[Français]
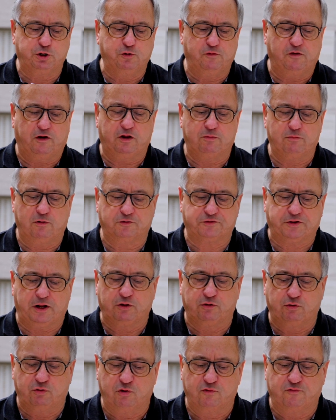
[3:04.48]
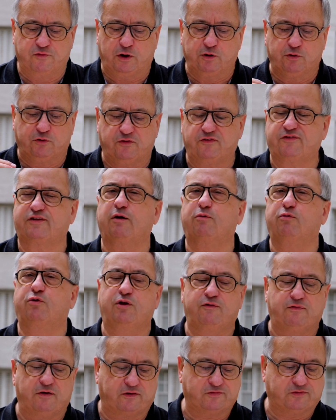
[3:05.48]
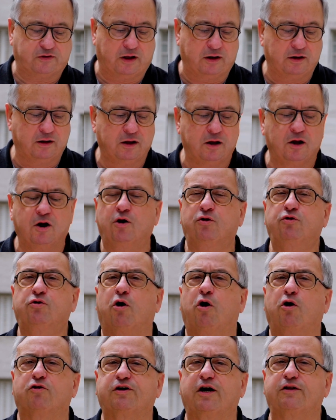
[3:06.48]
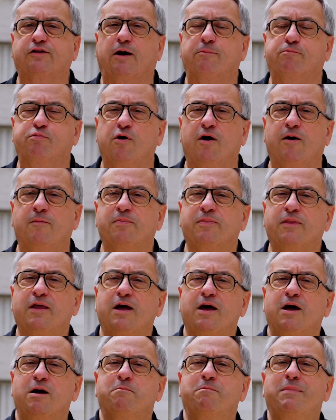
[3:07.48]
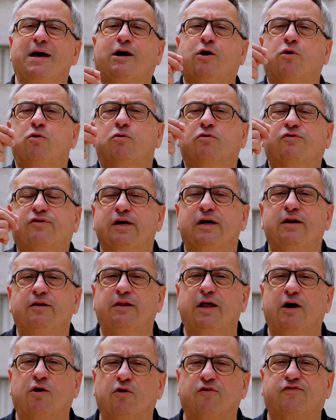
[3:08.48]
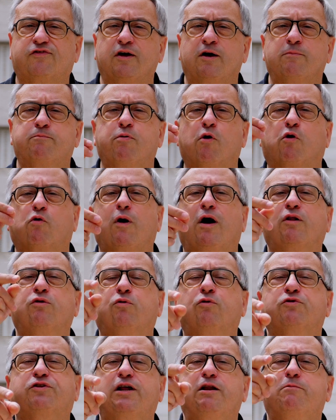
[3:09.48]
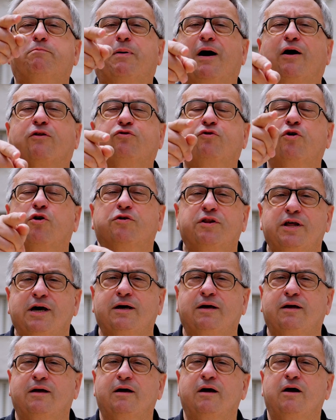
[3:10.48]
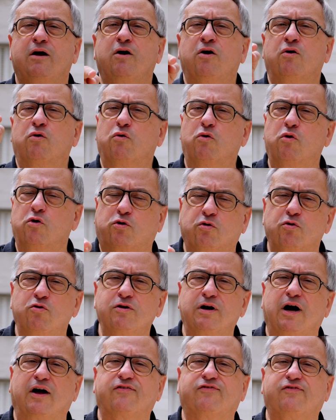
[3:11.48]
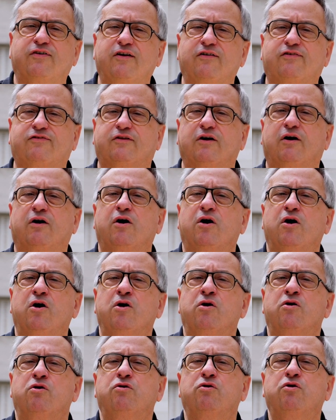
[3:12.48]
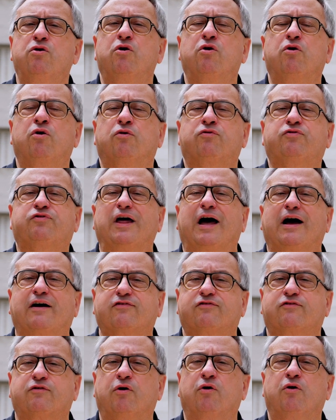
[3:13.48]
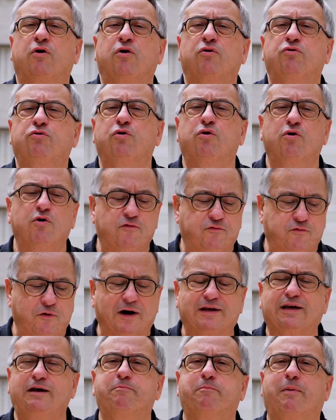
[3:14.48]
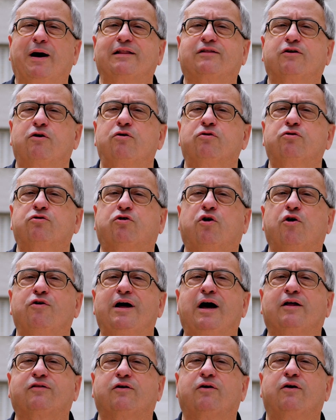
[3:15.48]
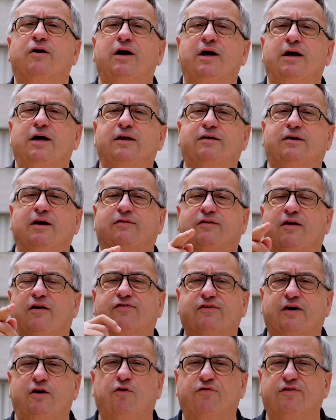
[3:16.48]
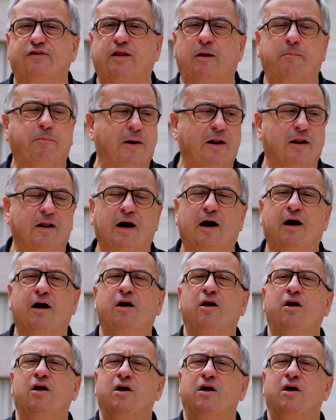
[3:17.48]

gouvernemental de levoi du système universel de retraite à point ». Mais qu'ont-ils négocié Pourquoi n'ont-ils pas donné aux congressistes le texte de voix qu'ils prétendent connaître et qui est inscrit dans cet appel-là